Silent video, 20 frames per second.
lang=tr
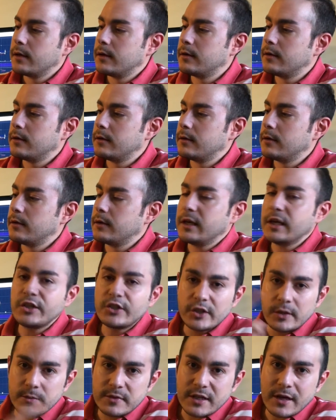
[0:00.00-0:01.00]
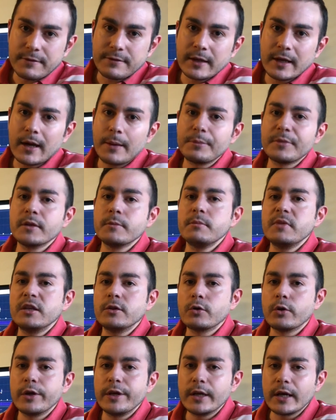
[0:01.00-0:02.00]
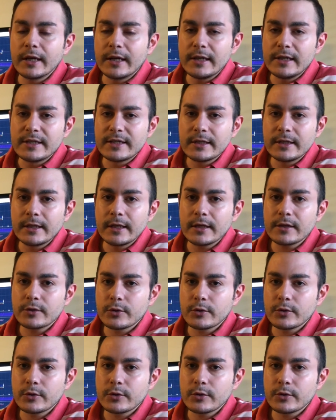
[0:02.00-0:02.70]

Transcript: Ee, geçtiğimiz hafta yaptığım Bitcoin analizinde